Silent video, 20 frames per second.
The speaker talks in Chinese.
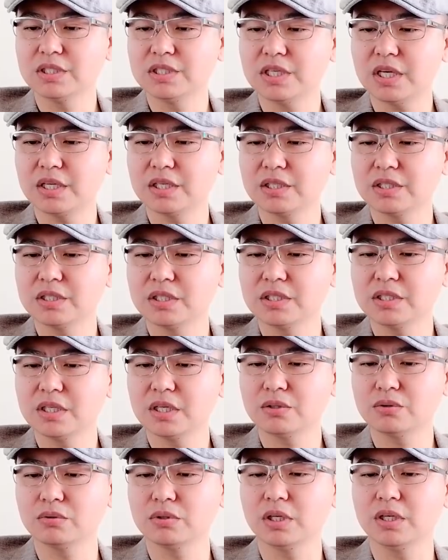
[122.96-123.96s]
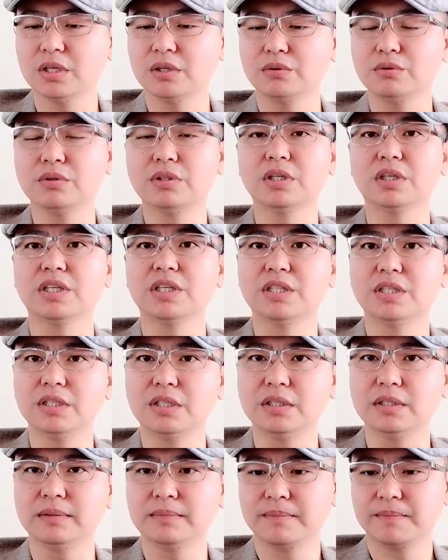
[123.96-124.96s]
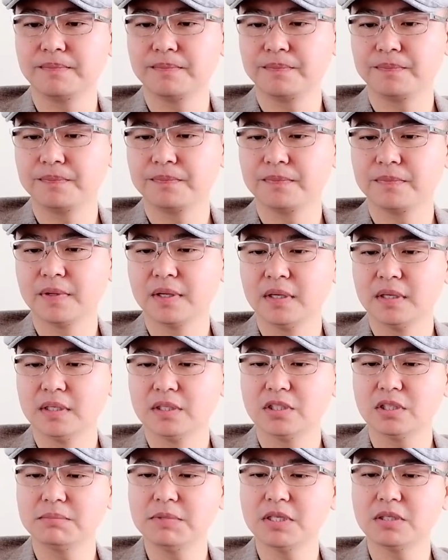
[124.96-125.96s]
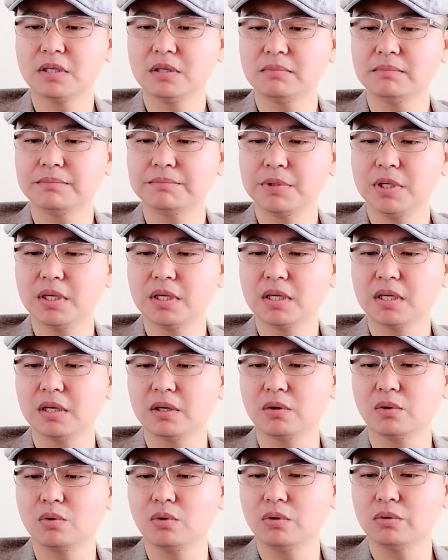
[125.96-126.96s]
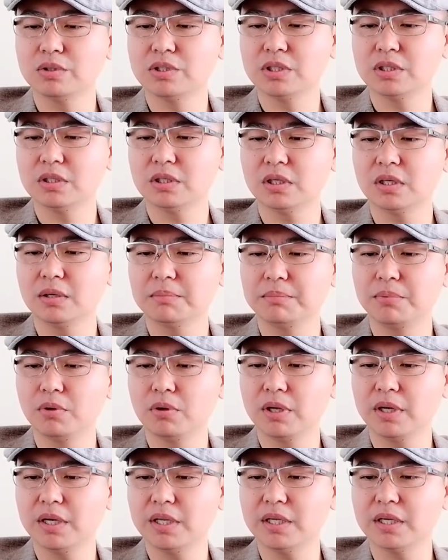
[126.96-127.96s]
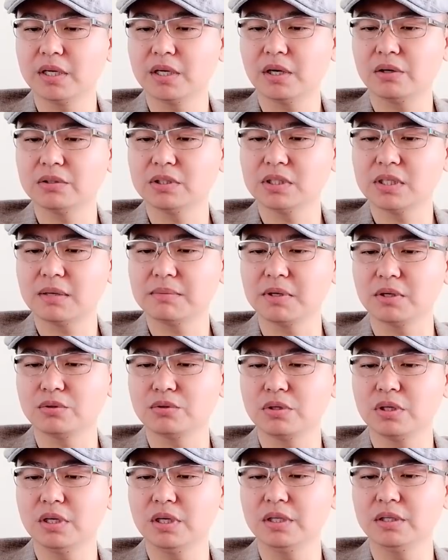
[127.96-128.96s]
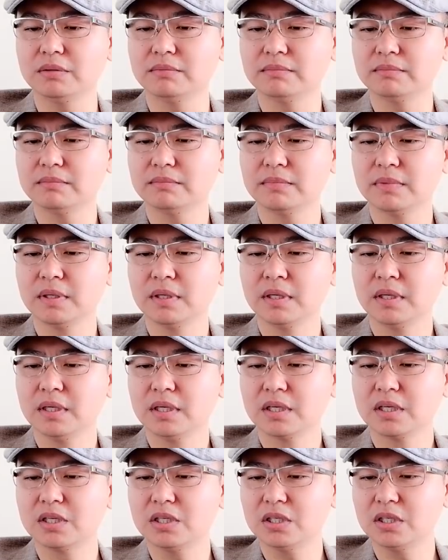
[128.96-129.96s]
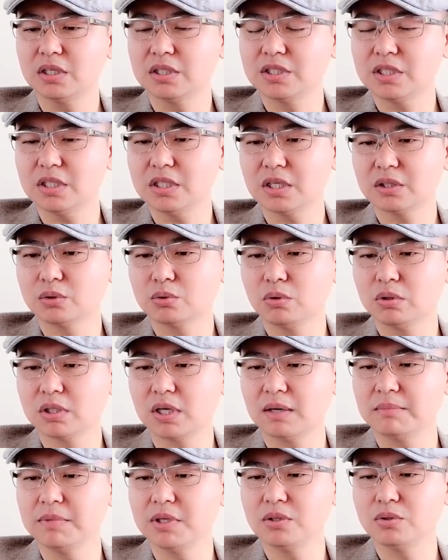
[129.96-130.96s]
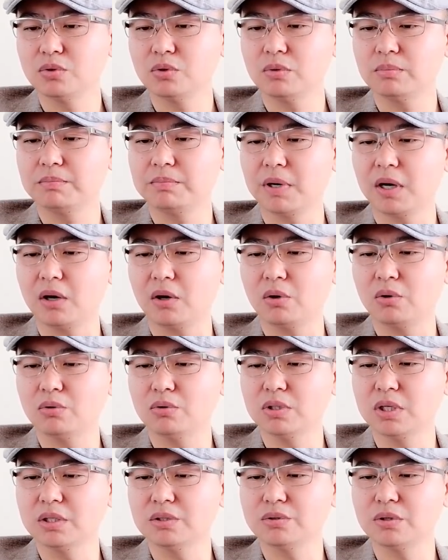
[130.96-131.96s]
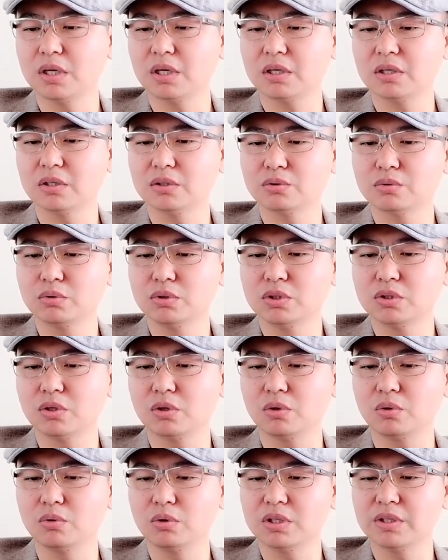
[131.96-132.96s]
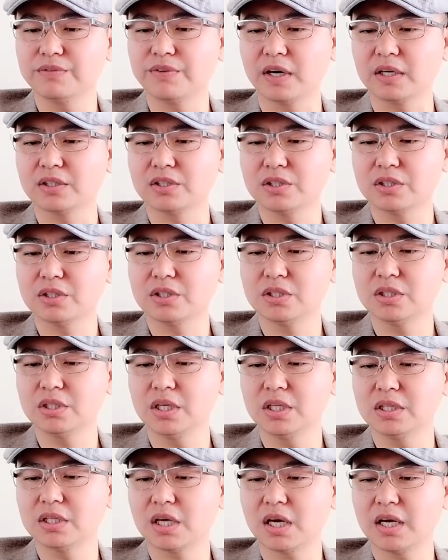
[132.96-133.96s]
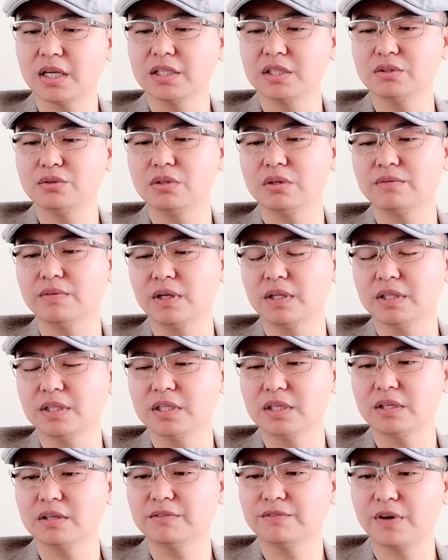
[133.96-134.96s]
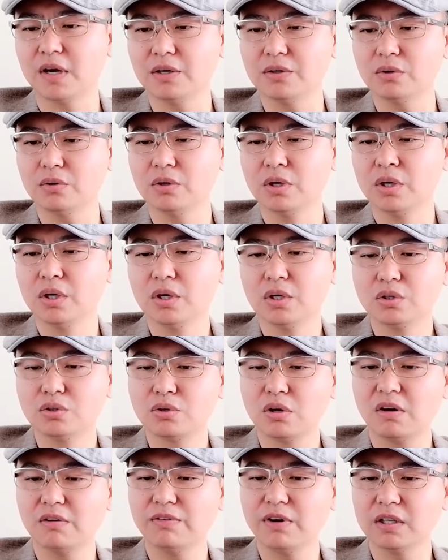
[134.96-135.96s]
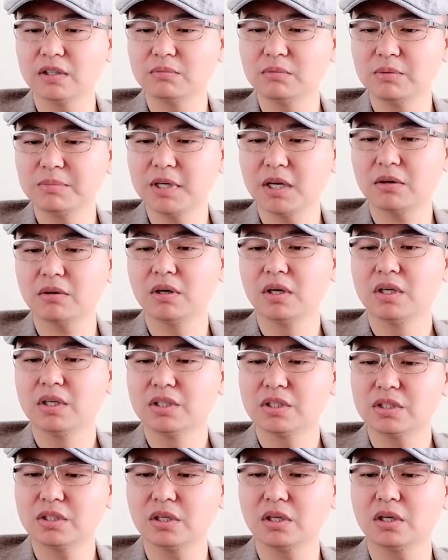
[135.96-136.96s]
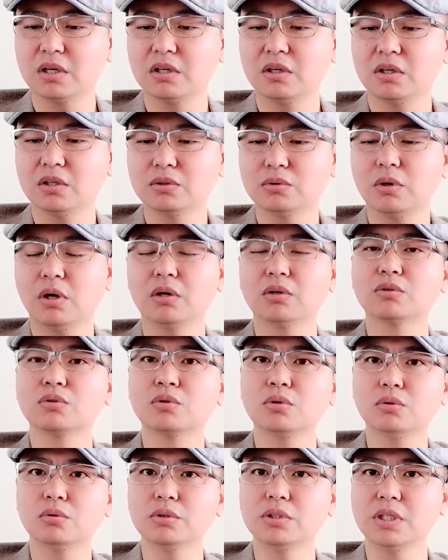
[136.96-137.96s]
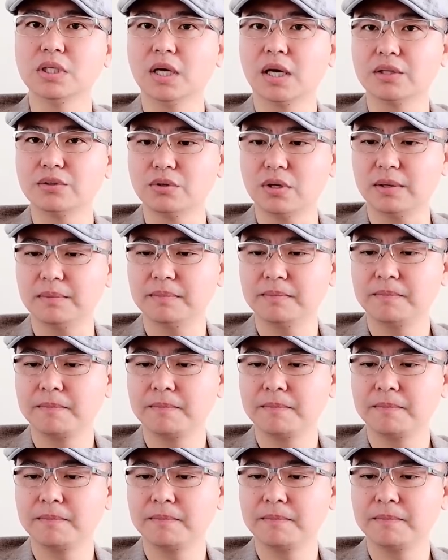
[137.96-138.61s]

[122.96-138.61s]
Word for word: 建设性接触的领域等议题。声明称，布林肯国务卿和博雷利高级代表确认，可信的多党民主、保护人权和遵守国际法、支持印太地区的稳定和繁荣。双方的目标是合作，促进安全、